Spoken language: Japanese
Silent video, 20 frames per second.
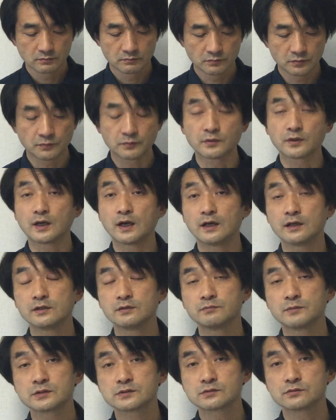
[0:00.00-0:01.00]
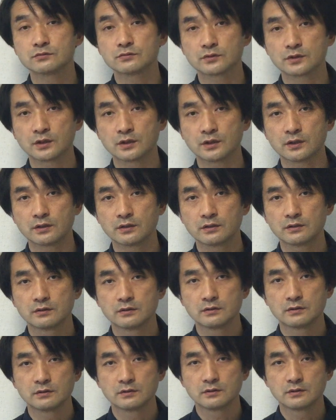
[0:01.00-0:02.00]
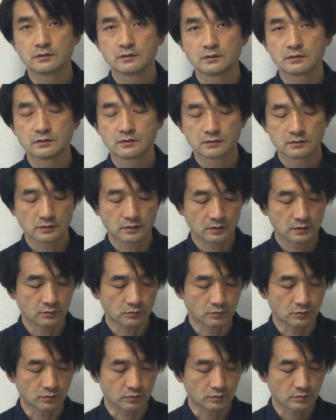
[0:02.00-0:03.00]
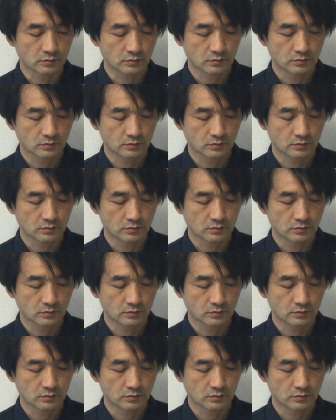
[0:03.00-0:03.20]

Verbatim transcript: 部分がありますので、あの